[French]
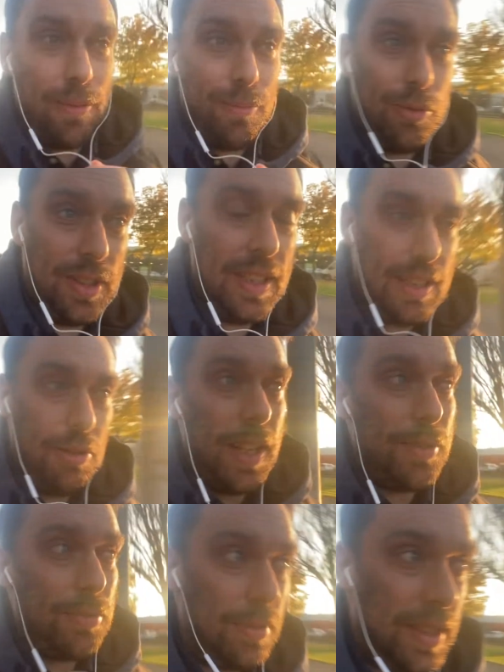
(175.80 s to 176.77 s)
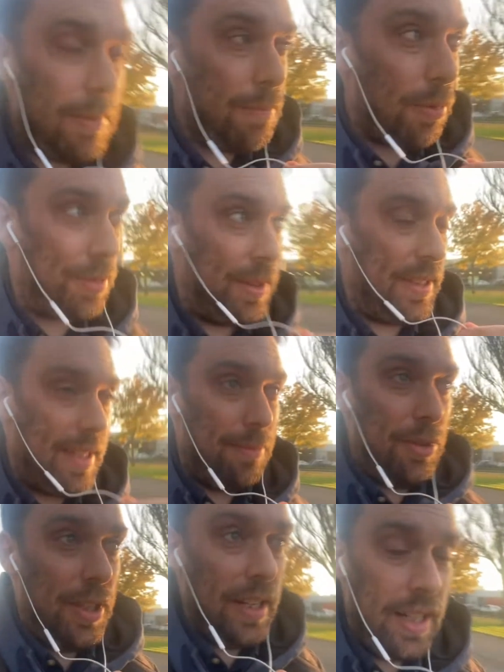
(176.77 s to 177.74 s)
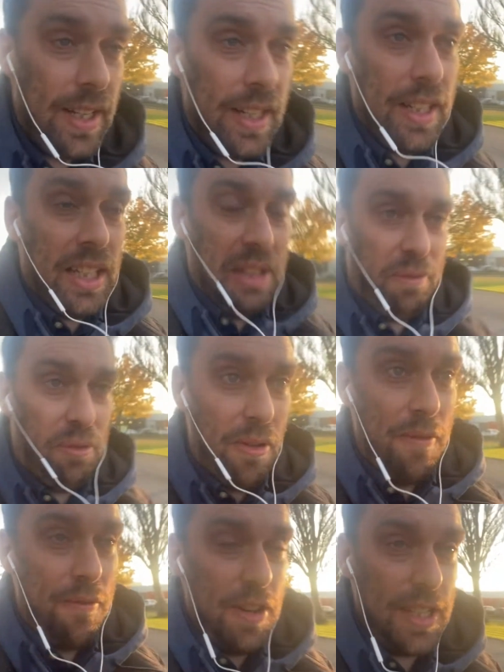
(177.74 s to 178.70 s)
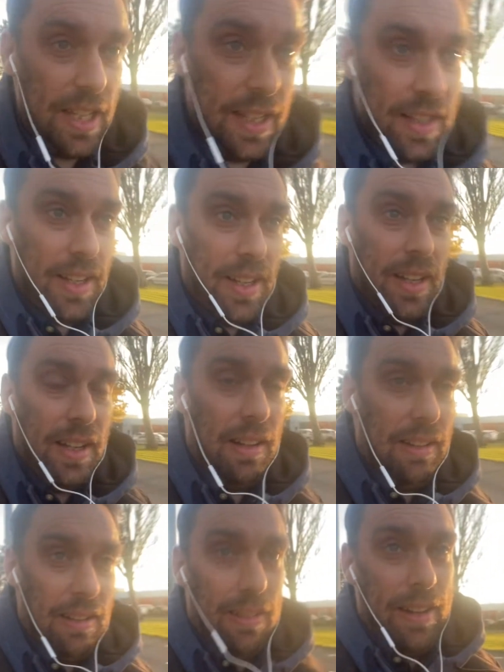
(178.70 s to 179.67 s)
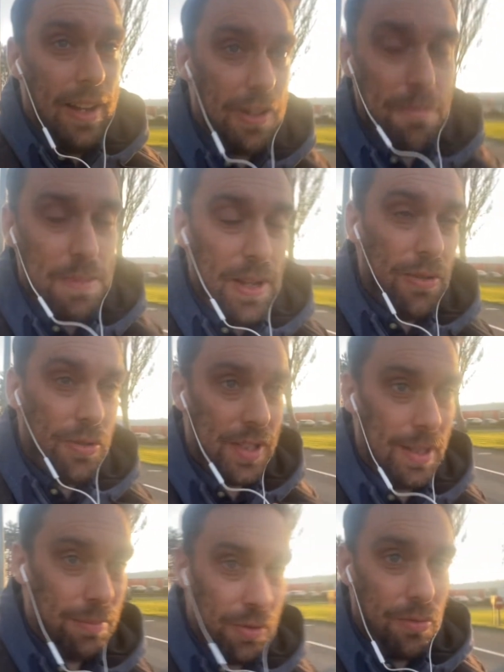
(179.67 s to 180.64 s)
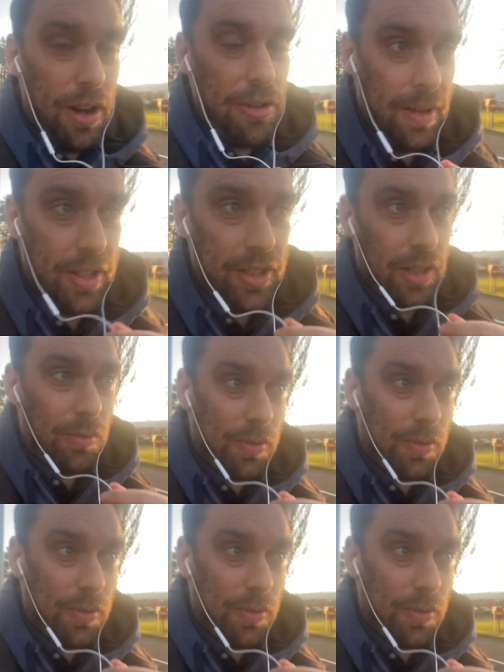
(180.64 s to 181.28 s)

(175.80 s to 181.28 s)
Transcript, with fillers: en boutique, il n'y a aucun souci, mais pour se désabonner, il faut envoyer euh, la copie de je sais plus quoi, le machin, tout